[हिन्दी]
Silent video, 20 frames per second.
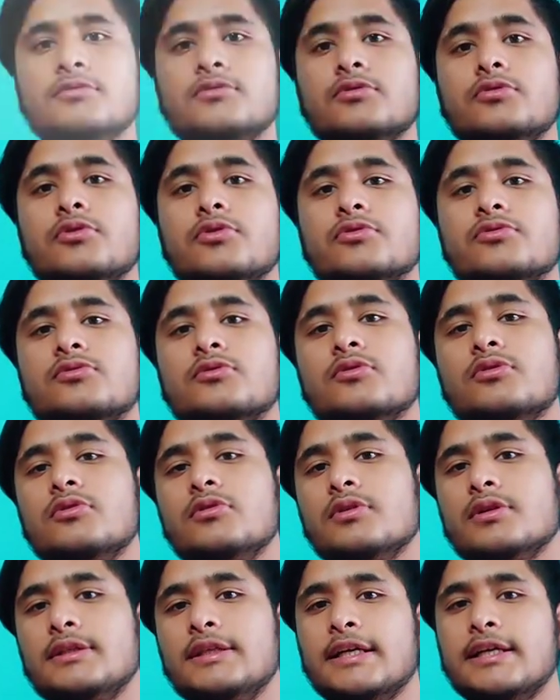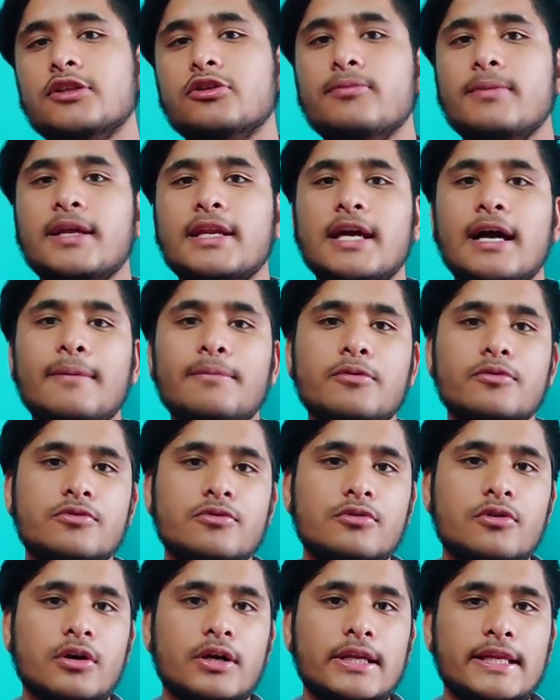तो दोस्तों ये तो मैंने आप लोगों
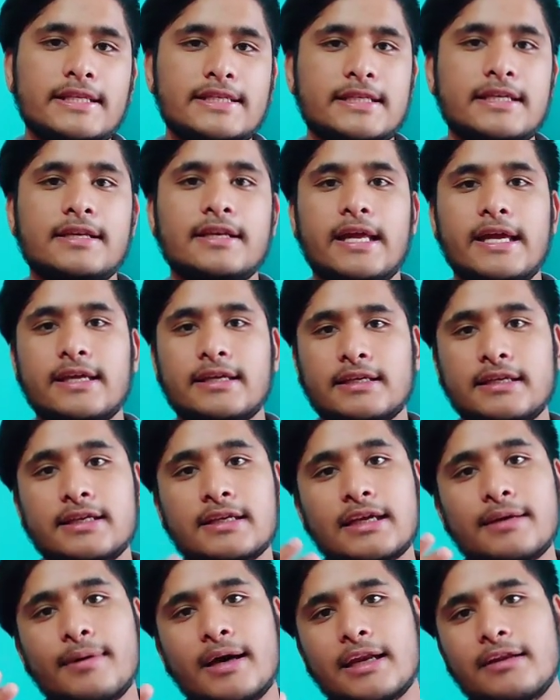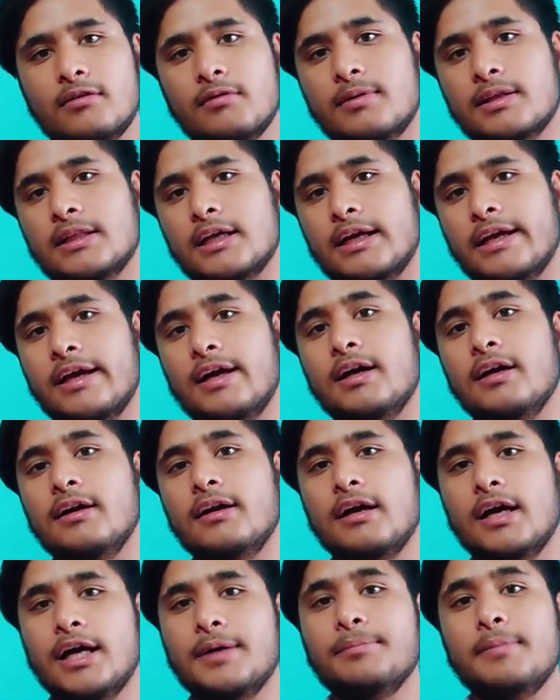को कॉलेज की रैंकिंग के बारे में बताया
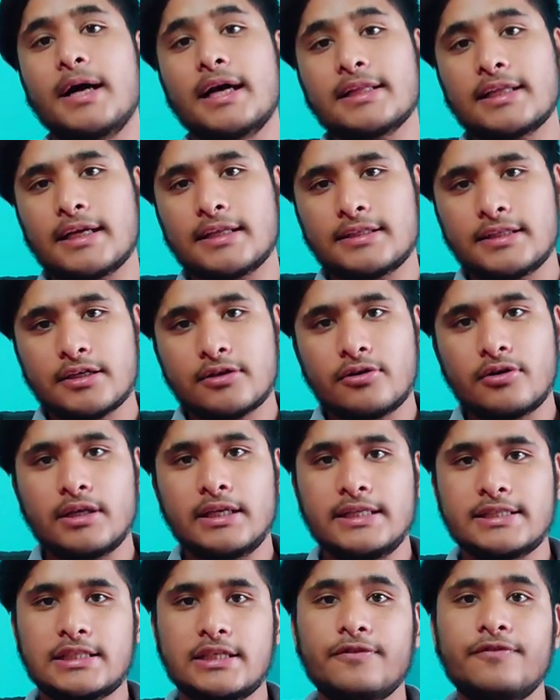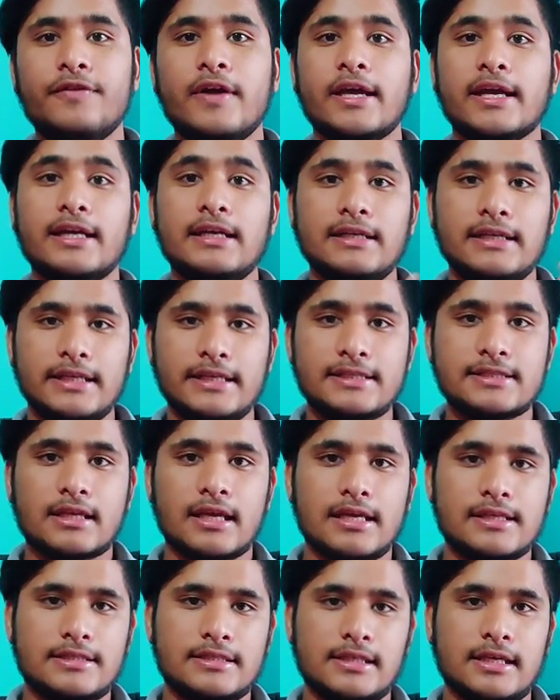अब बात आती है कॉलेज की फैकल्टीज़
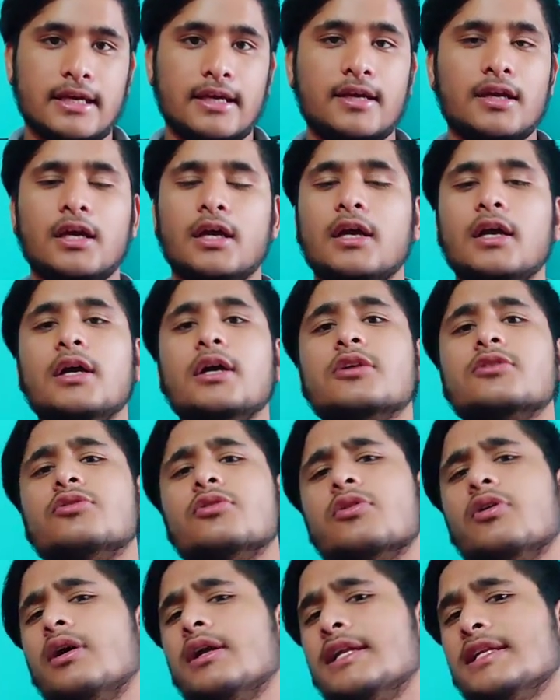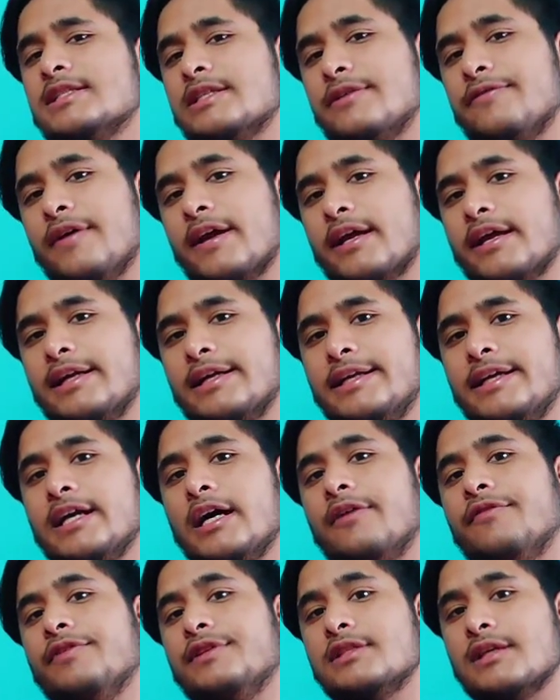कैसी है तो कॉलेज की फैकल्टी
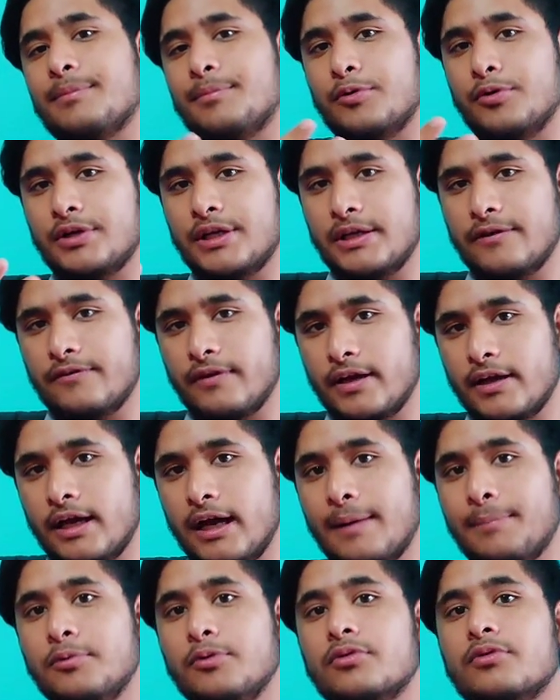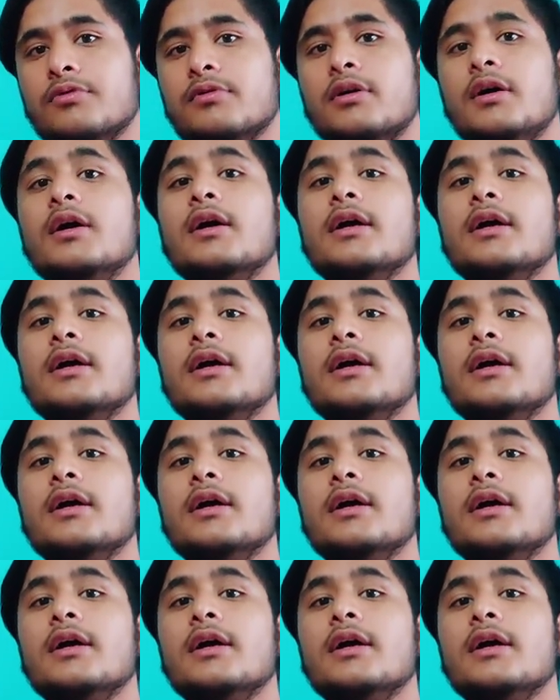काफ़ी सपोर्टिव है आप लोग